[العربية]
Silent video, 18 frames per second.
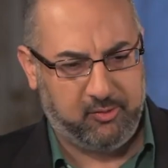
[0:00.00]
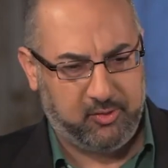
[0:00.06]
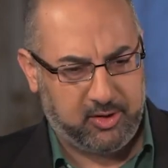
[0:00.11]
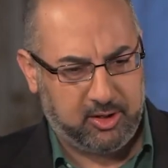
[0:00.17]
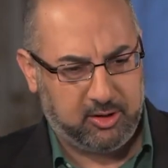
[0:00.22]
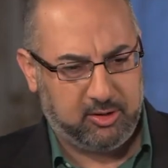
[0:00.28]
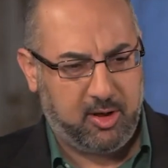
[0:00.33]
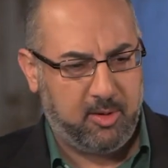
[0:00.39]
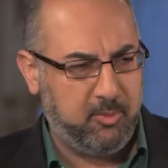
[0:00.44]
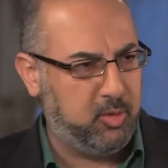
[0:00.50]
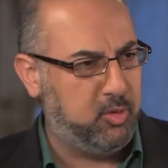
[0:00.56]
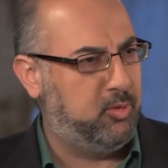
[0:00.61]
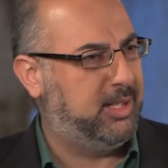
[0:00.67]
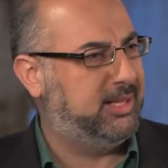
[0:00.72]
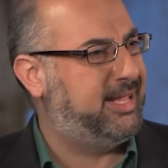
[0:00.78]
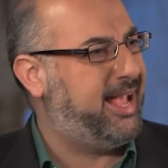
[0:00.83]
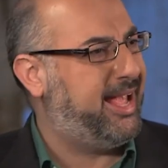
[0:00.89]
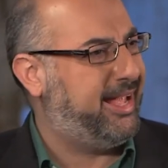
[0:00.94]
في خطابه
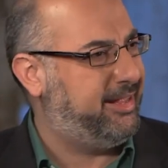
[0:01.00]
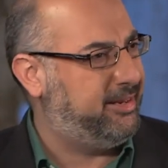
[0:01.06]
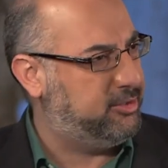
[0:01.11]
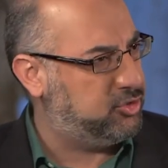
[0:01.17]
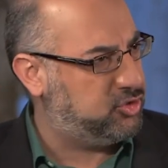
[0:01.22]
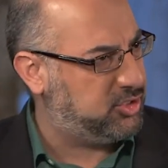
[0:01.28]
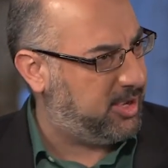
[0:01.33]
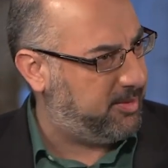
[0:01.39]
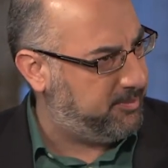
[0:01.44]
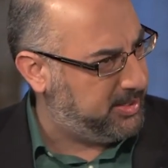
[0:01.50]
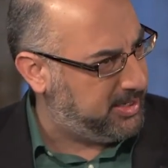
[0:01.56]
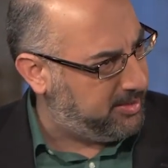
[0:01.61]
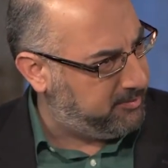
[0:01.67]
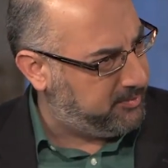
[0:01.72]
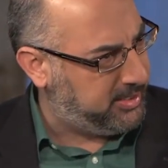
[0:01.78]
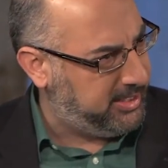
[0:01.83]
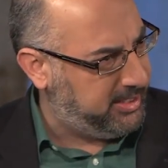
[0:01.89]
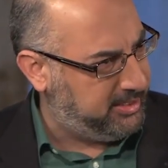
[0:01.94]
الوداعي للشعب
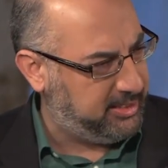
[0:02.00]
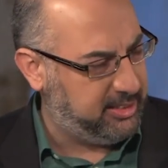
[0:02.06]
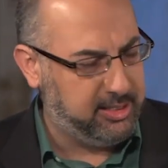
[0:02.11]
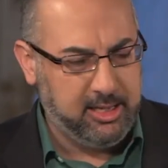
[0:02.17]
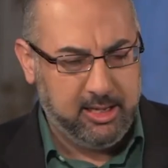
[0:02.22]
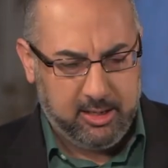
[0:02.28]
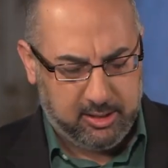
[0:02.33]
الأمريكي